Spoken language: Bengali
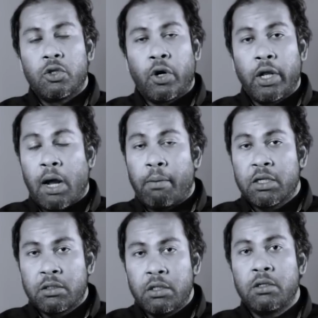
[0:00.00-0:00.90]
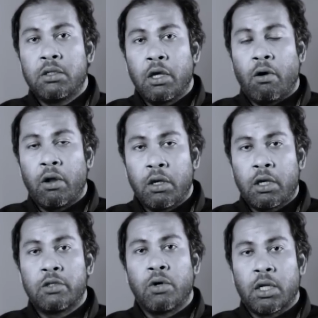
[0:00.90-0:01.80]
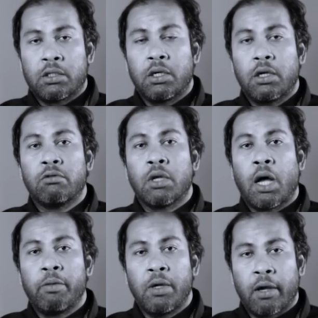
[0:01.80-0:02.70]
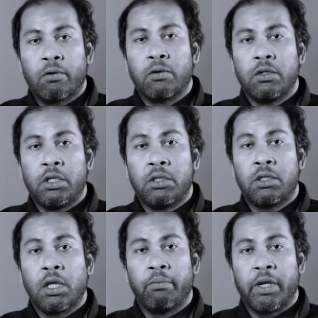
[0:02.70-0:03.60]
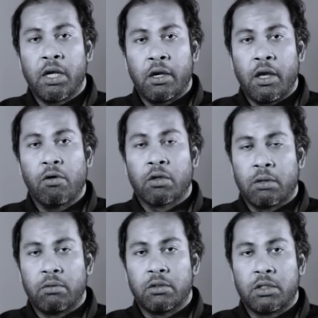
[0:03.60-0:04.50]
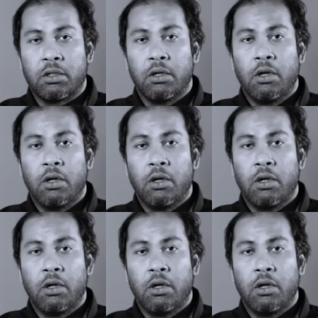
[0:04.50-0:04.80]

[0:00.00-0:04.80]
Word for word: ধরেন আমার স্মৃতিতে অনেক কিছু আছে কিন্তু আমি এখন ডিজিটাল মিডিয়া নিয়ে কথা বলছি